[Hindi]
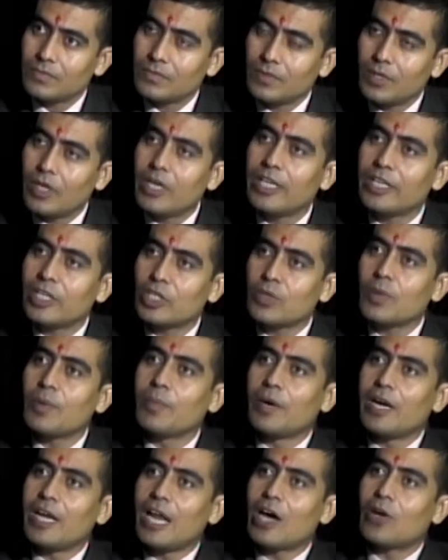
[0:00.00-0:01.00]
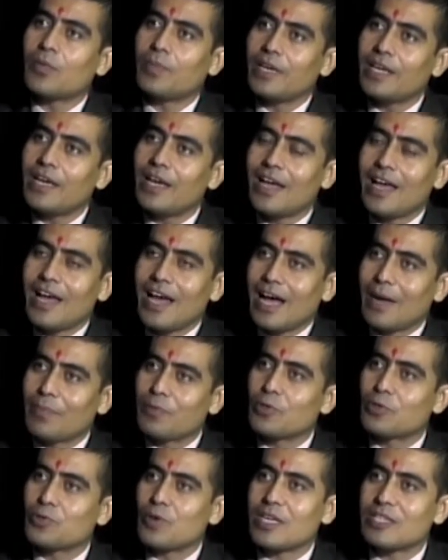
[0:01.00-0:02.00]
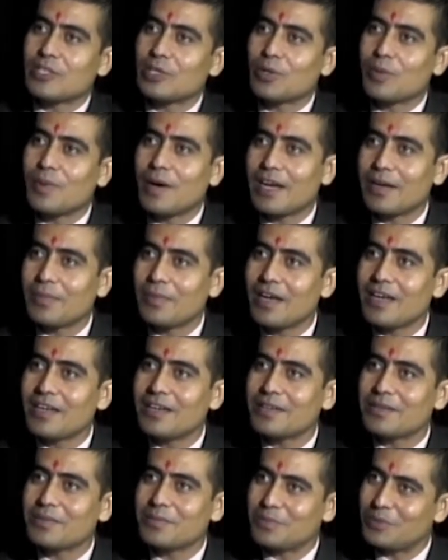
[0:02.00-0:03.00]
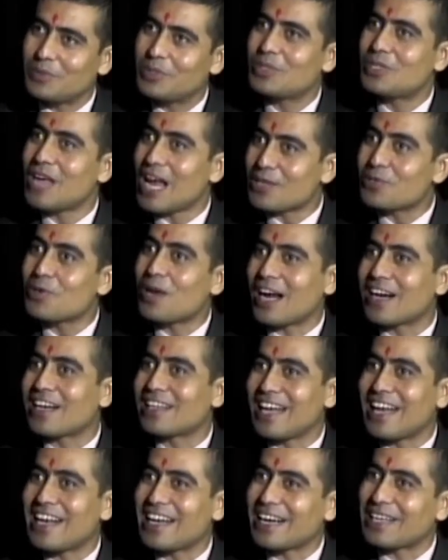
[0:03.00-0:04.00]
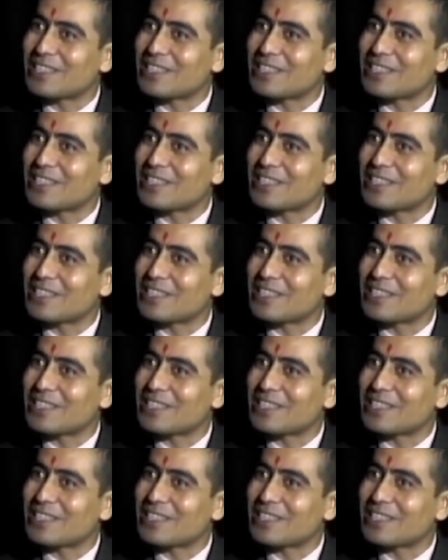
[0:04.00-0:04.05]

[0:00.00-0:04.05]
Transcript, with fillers: अहिले त्यसो भए महिलाहरू पनि आफ्नो स्वास्थ्यको बारेमा चासो राख्न थालेका